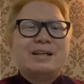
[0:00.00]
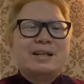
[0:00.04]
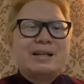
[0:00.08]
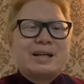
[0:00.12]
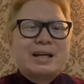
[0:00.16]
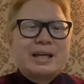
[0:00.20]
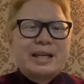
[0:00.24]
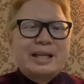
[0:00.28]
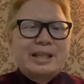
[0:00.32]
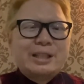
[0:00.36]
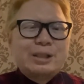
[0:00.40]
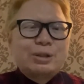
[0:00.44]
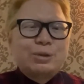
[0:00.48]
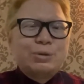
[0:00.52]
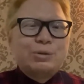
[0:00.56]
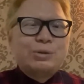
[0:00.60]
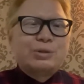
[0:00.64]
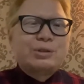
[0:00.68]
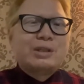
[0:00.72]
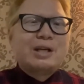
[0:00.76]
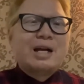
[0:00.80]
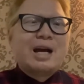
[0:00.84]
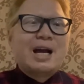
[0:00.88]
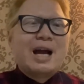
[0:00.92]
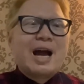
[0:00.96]

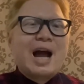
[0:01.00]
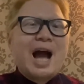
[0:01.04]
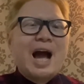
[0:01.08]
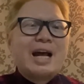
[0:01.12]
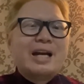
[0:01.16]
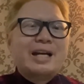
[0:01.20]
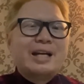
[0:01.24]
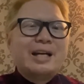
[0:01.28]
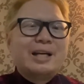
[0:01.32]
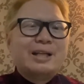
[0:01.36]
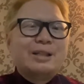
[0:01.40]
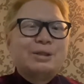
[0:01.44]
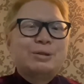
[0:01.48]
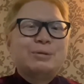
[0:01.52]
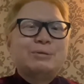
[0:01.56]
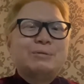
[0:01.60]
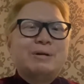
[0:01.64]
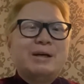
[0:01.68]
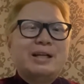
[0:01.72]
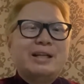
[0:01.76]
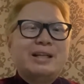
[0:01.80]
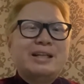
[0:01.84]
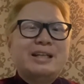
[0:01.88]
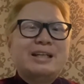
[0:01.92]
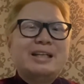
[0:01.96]
Kristus adalah
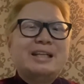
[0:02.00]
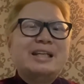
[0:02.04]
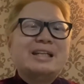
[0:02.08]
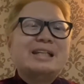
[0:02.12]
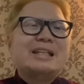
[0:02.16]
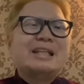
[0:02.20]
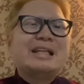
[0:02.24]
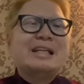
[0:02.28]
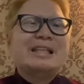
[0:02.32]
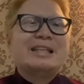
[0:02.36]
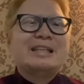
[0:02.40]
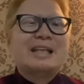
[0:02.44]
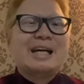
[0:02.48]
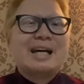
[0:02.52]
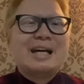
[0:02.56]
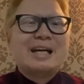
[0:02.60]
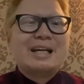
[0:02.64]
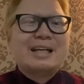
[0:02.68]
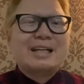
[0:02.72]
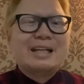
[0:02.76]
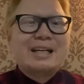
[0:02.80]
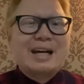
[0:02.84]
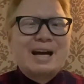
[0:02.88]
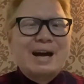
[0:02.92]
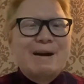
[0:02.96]
Tuhan dan kita
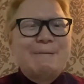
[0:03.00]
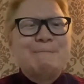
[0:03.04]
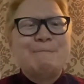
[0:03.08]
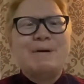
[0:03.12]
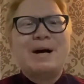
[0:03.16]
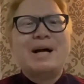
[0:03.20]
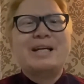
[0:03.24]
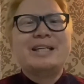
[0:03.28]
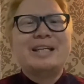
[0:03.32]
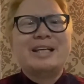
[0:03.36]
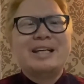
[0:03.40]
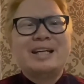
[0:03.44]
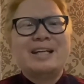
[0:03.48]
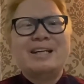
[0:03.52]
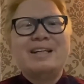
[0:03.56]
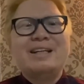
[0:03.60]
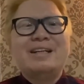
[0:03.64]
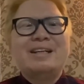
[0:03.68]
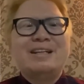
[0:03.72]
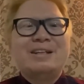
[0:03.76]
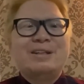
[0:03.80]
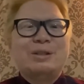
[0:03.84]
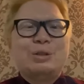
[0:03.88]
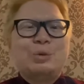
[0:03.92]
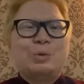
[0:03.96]
hambanya.
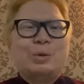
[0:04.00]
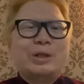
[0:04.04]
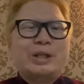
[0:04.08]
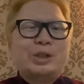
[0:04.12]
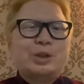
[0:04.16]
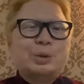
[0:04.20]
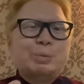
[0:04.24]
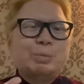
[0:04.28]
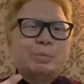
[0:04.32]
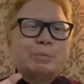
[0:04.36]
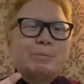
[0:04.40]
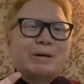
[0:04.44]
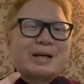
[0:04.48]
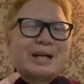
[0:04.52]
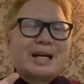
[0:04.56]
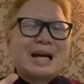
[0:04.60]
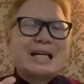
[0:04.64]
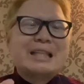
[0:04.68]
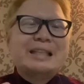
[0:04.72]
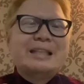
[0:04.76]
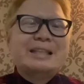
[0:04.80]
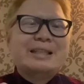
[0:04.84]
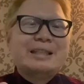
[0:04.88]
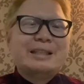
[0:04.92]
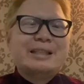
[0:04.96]
Tuhan Yesus
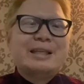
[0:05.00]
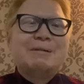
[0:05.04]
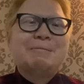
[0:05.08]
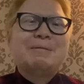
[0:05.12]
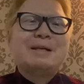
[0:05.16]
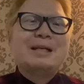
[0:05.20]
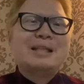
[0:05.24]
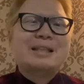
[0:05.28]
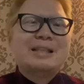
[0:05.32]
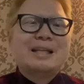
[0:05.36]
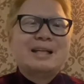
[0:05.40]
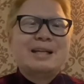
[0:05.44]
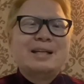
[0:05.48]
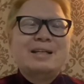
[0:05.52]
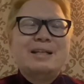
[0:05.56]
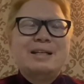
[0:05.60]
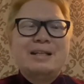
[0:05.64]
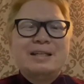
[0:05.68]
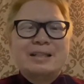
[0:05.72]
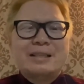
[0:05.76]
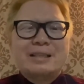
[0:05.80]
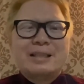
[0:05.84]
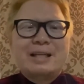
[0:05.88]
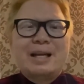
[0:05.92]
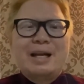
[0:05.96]
memberkati setiap kita.
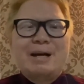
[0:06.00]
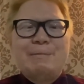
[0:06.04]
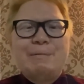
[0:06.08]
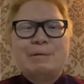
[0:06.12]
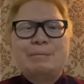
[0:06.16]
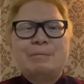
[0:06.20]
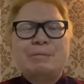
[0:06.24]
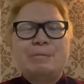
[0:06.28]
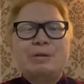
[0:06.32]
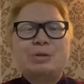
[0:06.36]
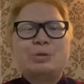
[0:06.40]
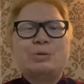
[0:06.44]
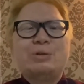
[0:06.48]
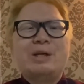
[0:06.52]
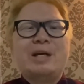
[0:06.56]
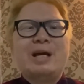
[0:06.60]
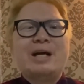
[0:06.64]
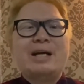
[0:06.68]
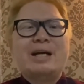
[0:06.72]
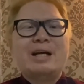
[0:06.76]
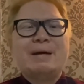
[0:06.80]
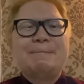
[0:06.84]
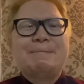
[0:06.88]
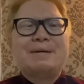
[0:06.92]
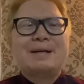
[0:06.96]
Selamat memasuki
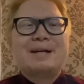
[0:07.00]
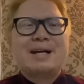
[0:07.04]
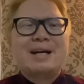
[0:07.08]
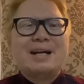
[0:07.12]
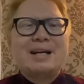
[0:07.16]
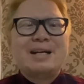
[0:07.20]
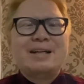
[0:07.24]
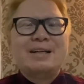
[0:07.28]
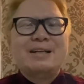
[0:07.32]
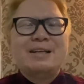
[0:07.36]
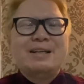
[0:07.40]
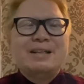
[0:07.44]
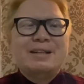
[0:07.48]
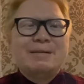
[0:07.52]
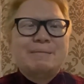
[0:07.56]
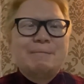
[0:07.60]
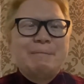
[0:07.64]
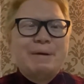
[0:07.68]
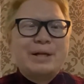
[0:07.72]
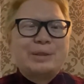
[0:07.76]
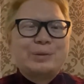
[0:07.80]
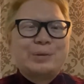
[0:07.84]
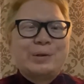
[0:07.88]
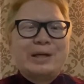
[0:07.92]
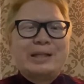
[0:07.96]
akhir pekan.
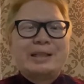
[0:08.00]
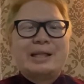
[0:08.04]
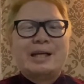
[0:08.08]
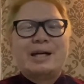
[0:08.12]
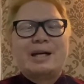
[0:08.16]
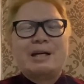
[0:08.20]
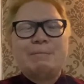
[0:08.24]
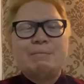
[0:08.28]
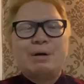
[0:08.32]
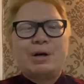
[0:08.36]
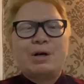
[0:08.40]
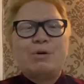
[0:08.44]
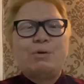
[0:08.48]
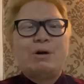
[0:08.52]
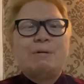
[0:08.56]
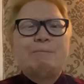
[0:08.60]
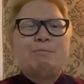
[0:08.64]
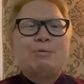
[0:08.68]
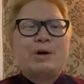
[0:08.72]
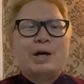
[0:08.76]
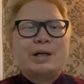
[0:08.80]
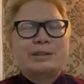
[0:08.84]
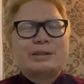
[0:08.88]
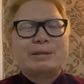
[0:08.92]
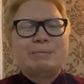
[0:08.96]
Besok kita akan berdoa
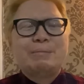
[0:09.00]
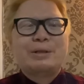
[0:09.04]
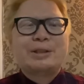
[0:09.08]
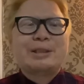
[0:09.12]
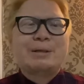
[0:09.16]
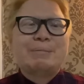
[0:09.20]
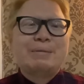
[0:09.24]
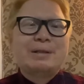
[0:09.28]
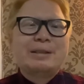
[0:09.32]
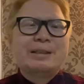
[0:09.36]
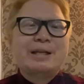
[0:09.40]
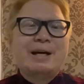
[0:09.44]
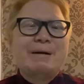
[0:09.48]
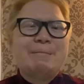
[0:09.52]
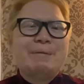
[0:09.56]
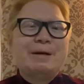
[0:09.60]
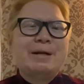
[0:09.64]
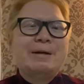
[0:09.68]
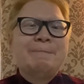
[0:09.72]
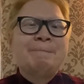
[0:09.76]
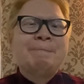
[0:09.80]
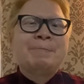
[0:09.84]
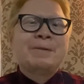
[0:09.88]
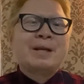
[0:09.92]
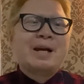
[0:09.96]
puasa
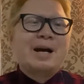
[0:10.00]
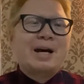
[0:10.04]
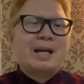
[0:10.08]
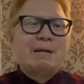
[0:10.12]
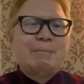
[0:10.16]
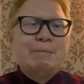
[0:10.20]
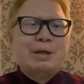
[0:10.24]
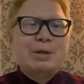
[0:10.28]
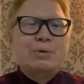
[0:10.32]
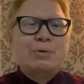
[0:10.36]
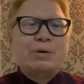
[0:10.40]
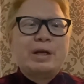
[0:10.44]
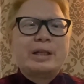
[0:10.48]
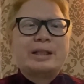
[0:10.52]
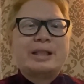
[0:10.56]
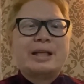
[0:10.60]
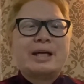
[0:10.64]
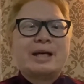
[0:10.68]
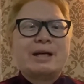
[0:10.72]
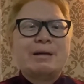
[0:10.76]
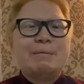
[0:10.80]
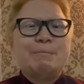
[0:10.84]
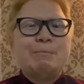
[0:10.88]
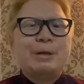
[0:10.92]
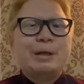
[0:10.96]
bersama-sama. Hari Minggu kita
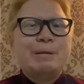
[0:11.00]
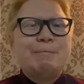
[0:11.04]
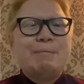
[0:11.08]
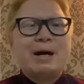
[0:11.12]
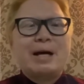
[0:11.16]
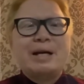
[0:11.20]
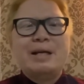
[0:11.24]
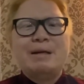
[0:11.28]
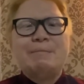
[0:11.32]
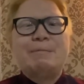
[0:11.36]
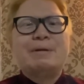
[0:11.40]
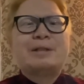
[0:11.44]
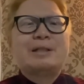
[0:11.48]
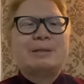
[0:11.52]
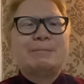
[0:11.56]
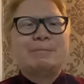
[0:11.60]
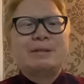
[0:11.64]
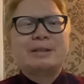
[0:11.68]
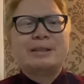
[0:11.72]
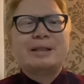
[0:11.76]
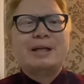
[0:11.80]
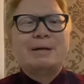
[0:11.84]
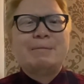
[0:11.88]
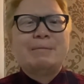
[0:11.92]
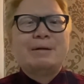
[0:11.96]
akan beribadah
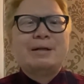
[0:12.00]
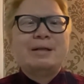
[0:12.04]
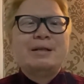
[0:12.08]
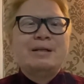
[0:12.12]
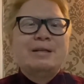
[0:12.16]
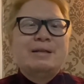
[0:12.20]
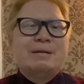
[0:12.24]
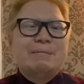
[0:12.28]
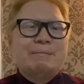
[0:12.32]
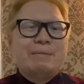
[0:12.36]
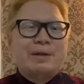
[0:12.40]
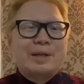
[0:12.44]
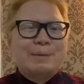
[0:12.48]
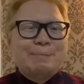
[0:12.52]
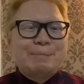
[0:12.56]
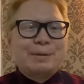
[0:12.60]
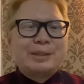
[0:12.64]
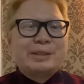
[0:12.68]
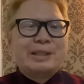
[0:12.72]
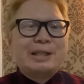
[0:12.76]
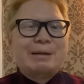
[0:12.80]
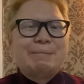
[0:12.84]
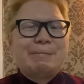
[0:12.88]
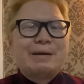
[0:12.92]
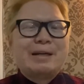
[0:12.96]
bersama-sama. Mari
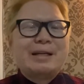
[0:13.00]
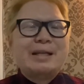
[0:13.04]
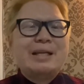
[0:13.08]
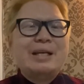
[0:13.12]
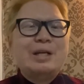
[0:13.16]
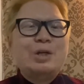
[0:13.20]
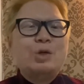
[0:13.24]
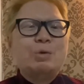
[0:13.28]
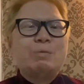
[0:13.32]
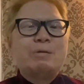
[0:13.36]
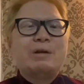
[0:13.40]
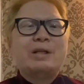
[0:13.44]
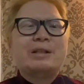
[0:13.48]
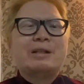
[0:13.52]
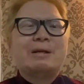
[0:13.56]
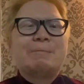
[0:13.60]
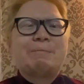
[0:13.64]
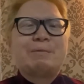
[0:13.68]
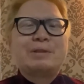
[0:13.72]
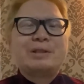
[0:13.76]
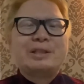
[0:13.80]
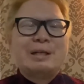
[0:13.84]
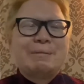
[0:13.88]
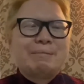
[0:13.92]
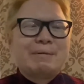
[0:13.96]
persiapkan hidup kita,
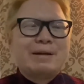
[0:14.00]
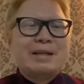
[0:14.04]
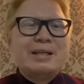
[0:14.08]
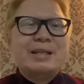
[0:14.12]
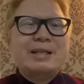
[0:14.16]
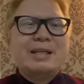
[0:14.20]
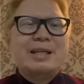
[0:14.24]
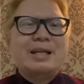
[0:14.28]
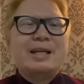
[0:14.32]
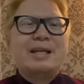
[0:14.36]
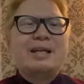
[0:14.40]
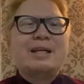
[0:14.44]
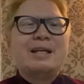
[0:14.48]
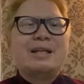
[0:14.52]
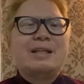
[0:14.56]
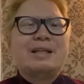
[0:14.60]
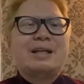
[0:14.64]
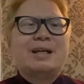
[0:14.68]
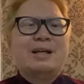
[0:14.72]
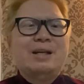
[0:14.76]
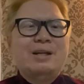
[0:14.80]
persiapkan diri kita